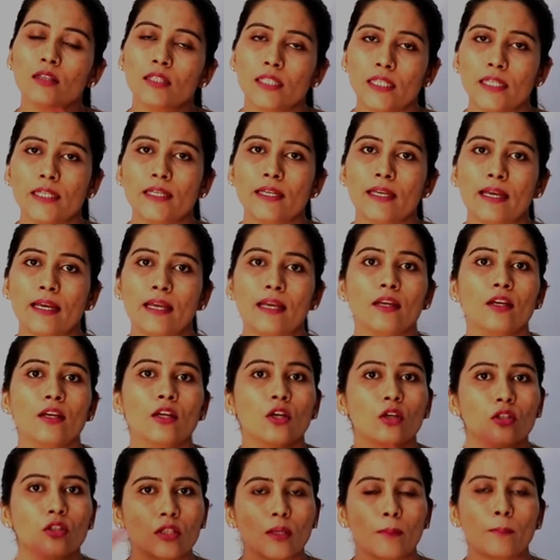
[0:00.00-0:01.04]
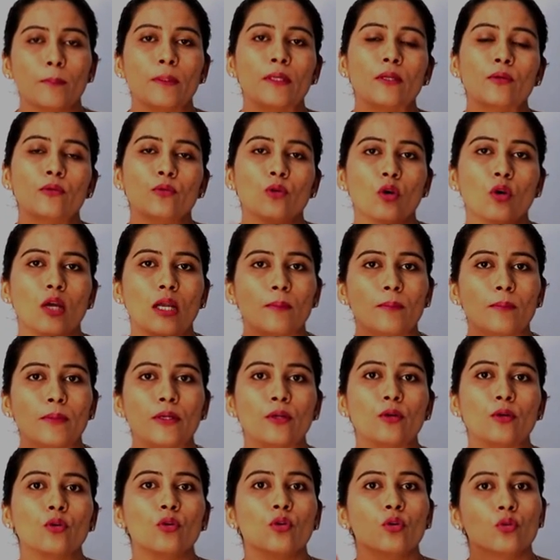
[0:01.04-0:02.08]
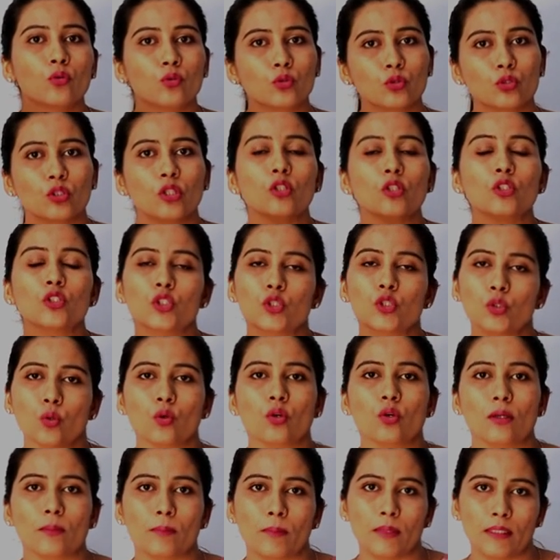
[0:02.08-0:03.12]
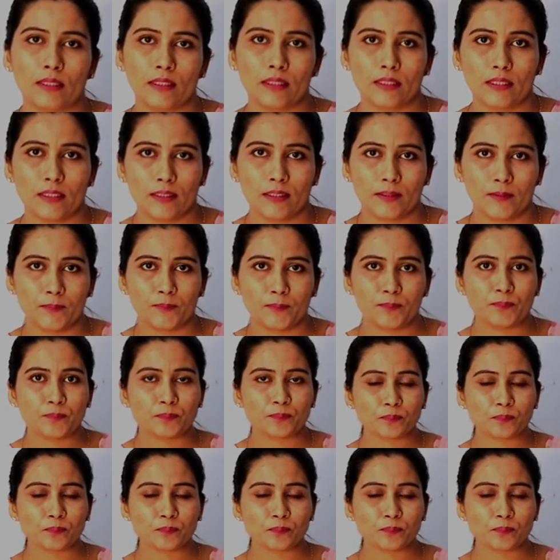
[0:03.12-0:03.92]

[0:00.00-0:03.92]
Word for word: थिन हैं तभी वो एल्बिडो उसका शो कर पाते हैं